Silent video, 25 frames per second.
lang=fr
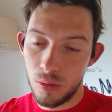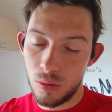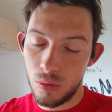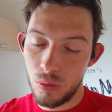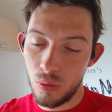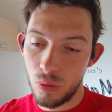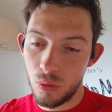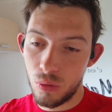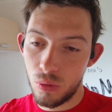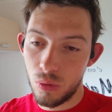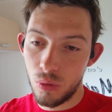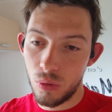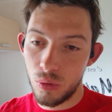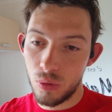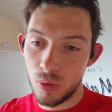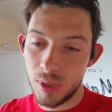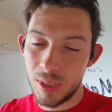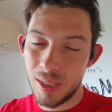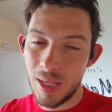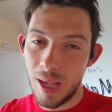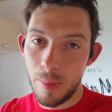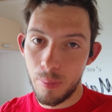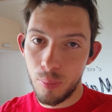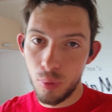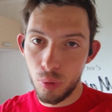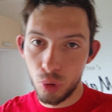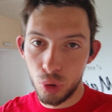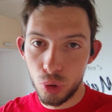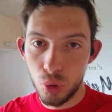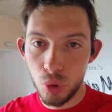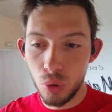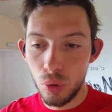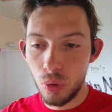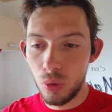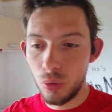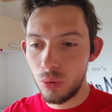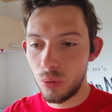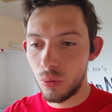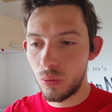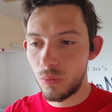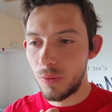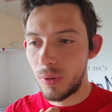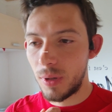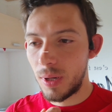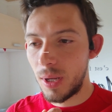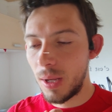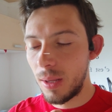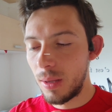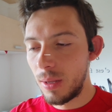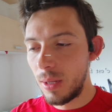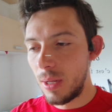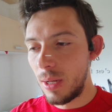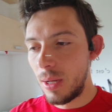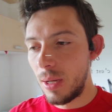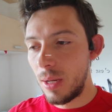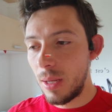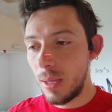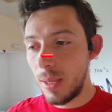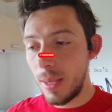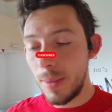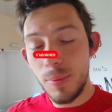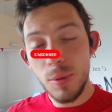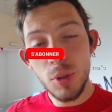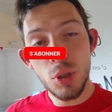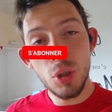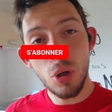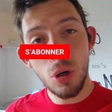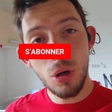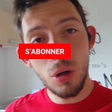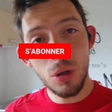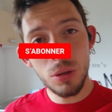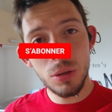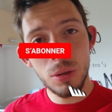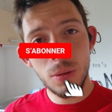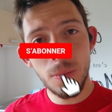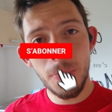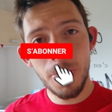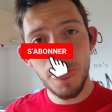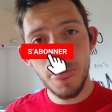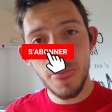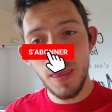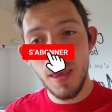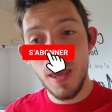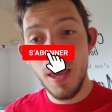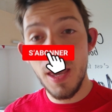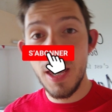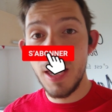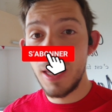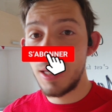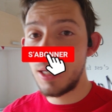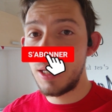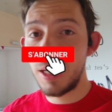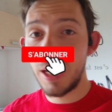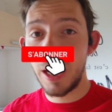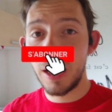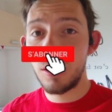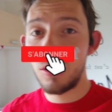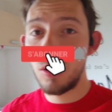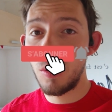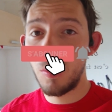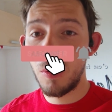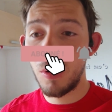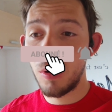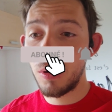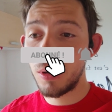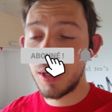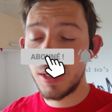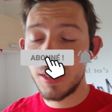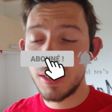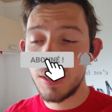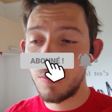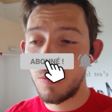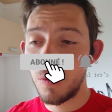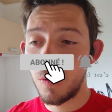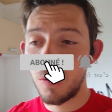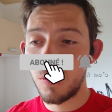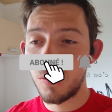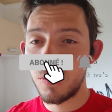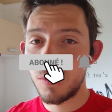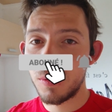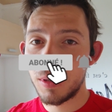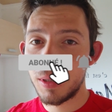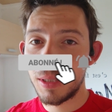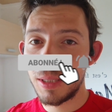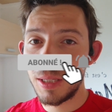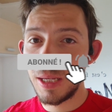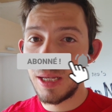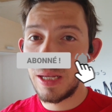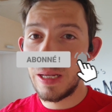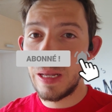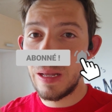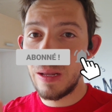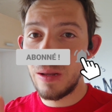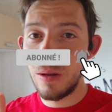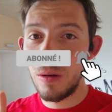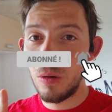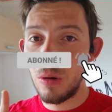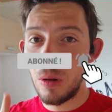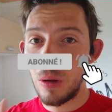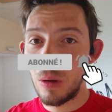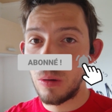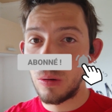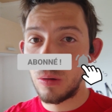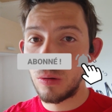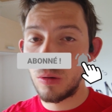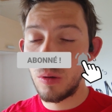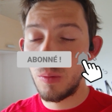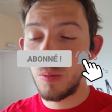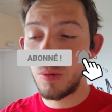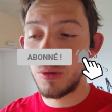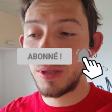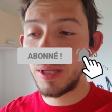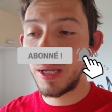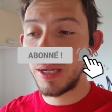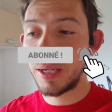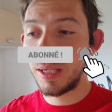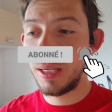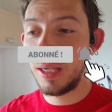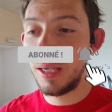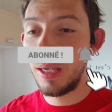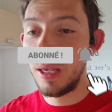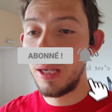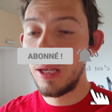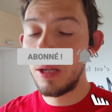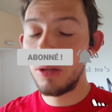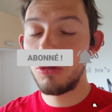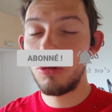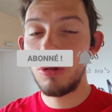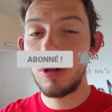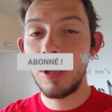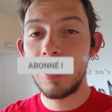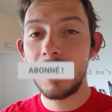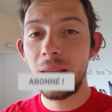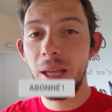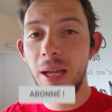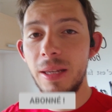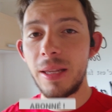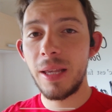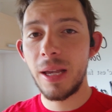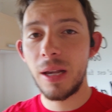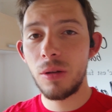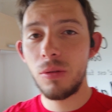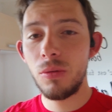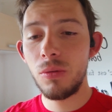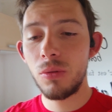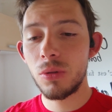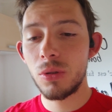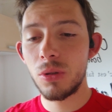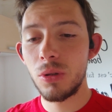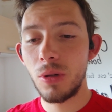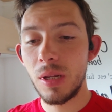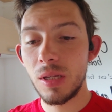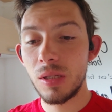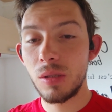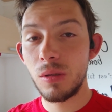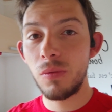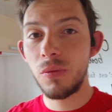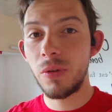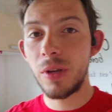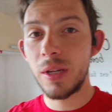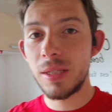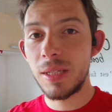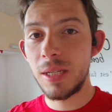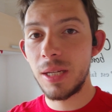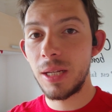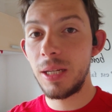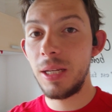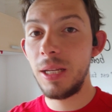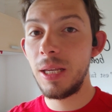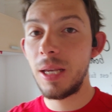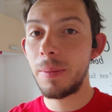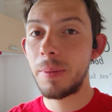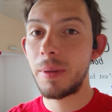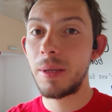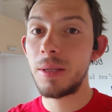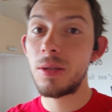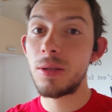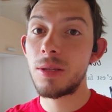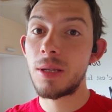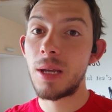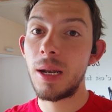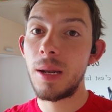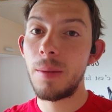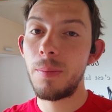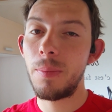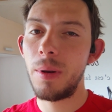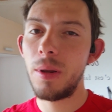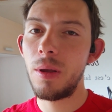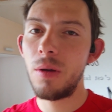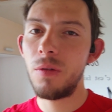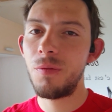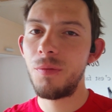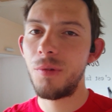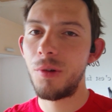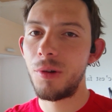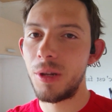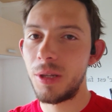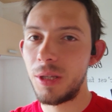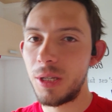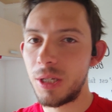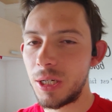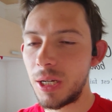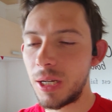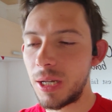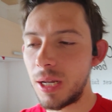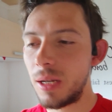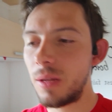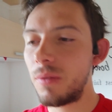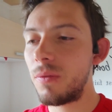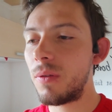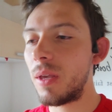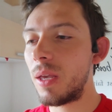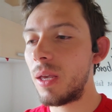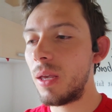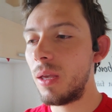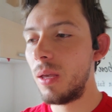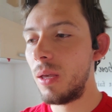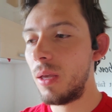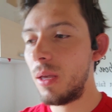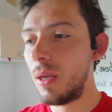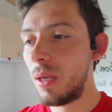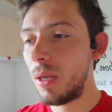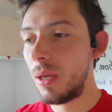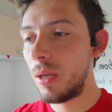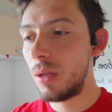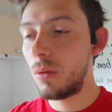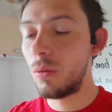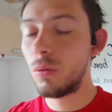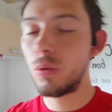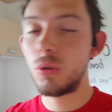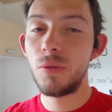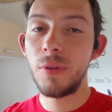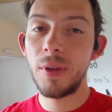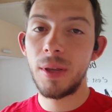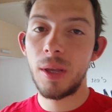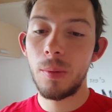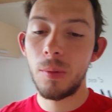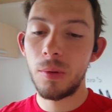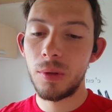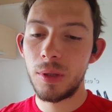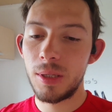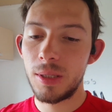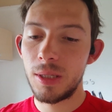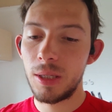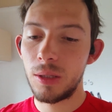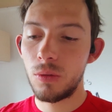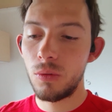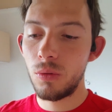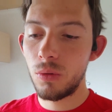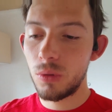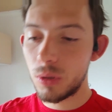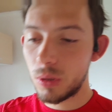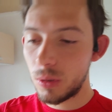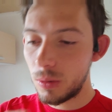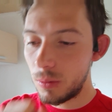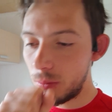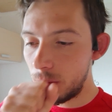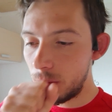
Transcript: donc c'est un peu chaud, donc voilà. Et puis je rentre, et directement, quasiment, c'est le commentary de la dernière course de la ZIF Racing League. Après, ce sera les playoffs, mais on est déjà qualifié. Donc je vais commenter cette course.